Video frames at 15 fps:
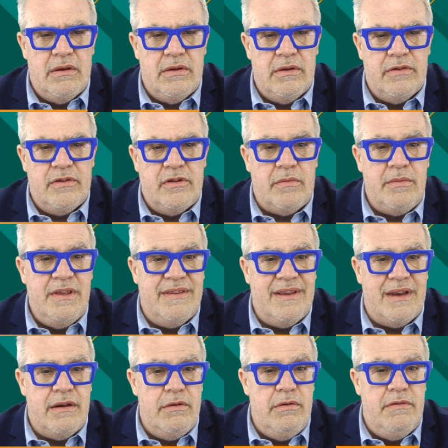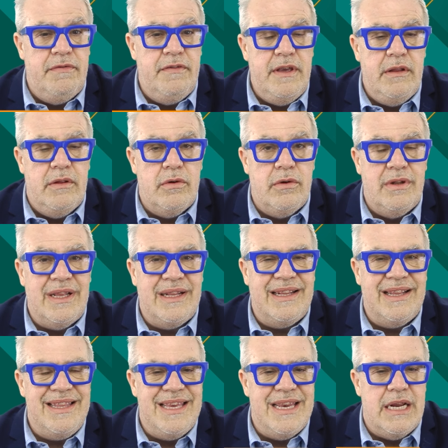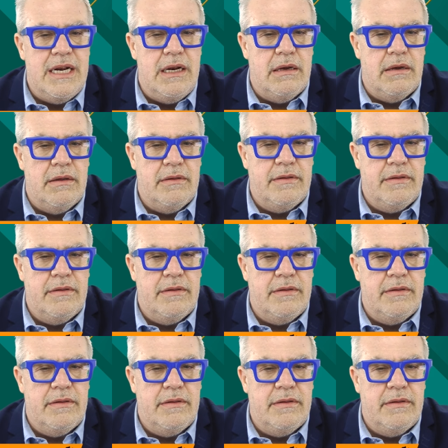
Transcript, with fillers: Stormiza, une fille de Nathaniel.